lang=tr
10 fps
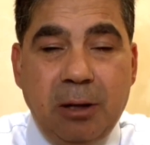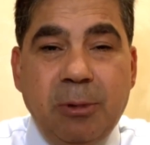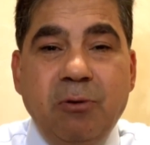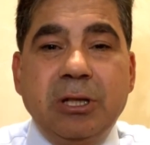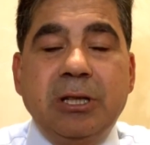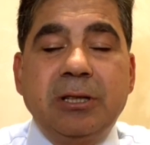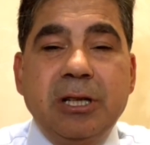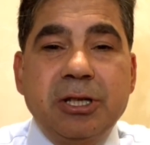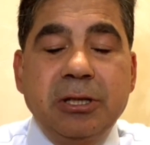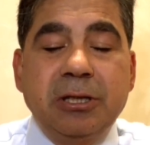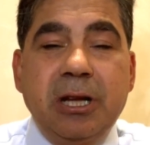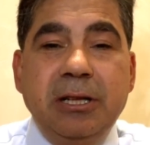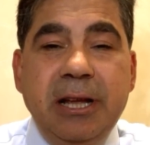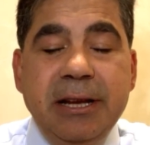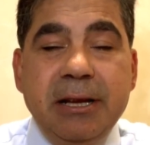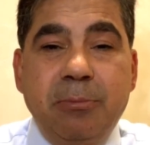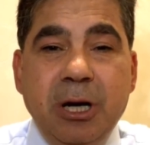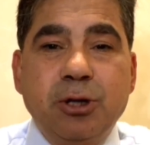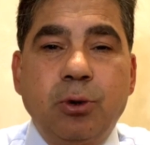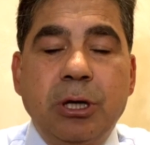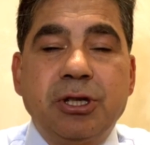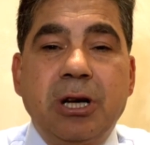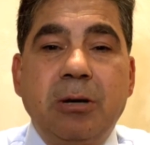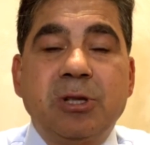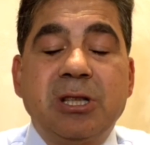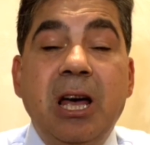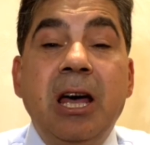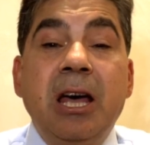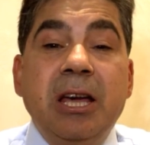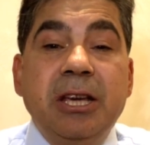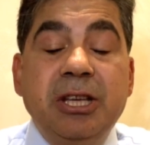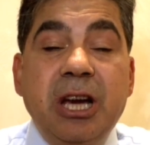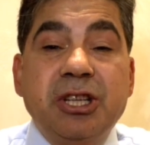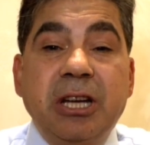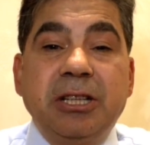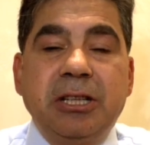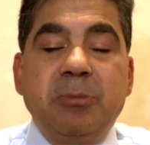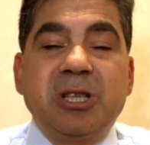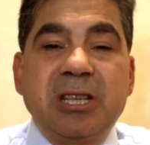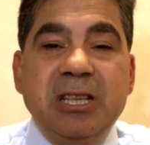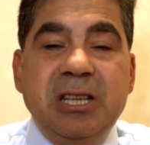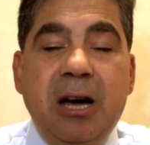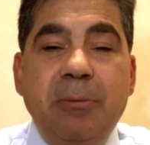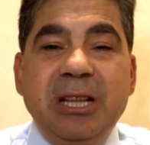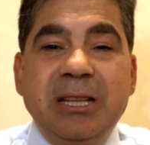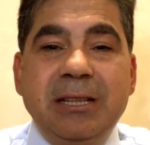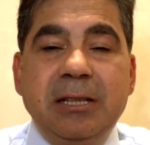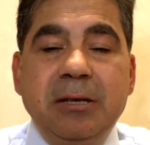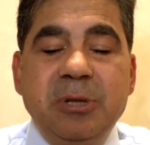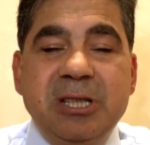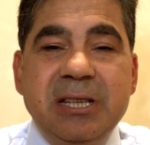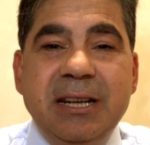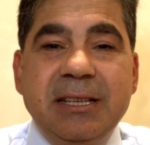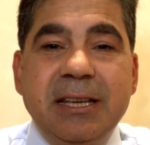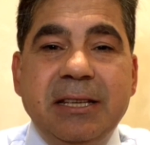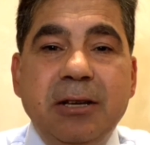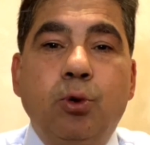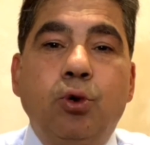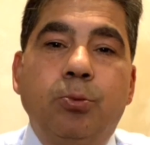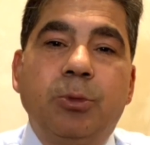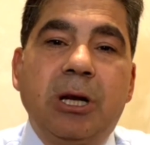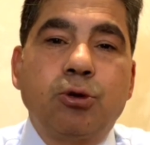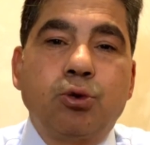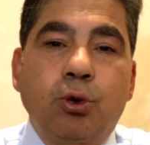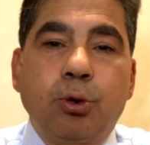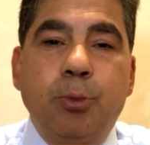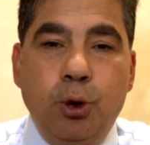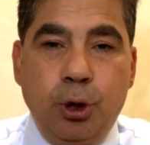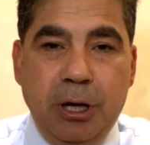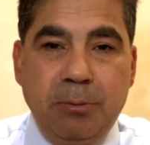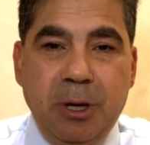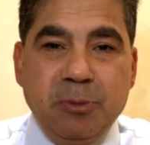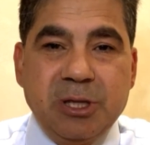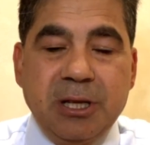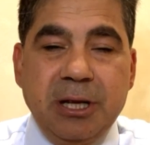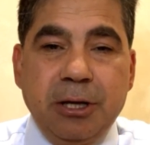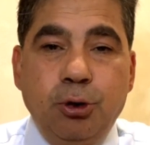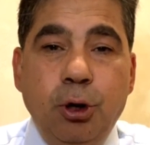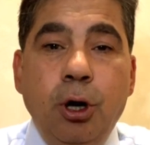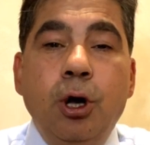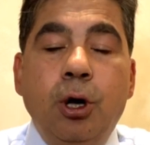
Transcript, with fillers: Alman vatandaşlığına nereye başvuracağımıza yaşadığımız, ikamet ettiğimiz yerdeki kurumlara sorup öğrenmemiz gerekiyor.